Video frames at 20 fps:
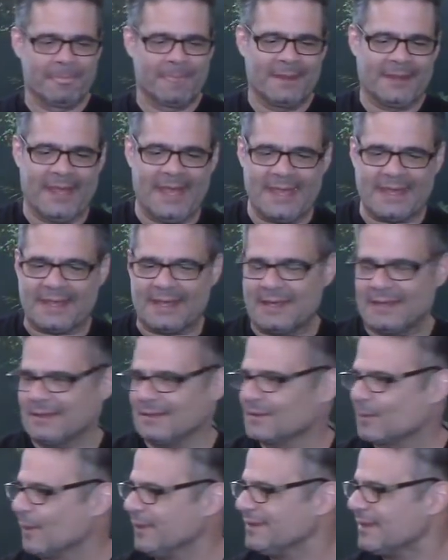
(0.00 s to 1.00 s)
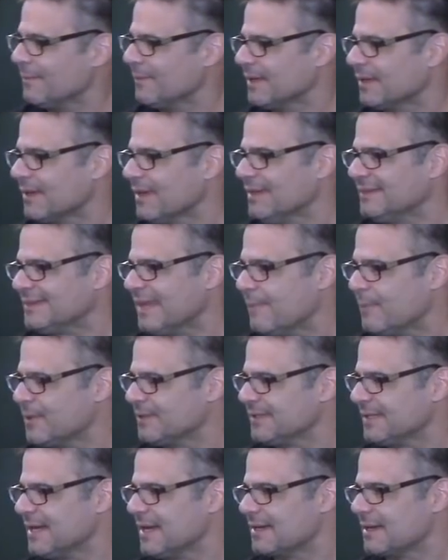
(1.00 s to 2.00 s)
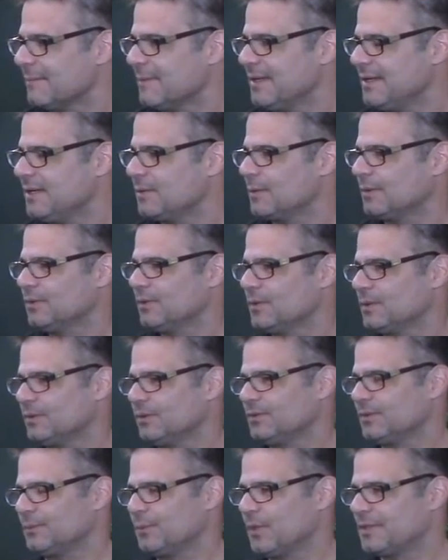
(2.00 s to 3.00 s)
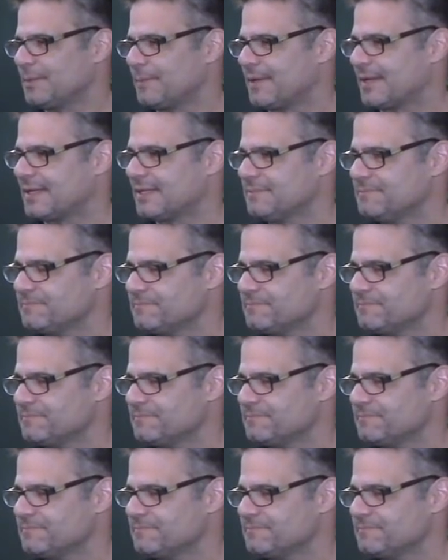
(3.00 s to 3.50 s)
Keke, cuéntame, el tiempo que tienes acá en Madrid, ¿cuándo, ¿cuándo te mudaste para acá?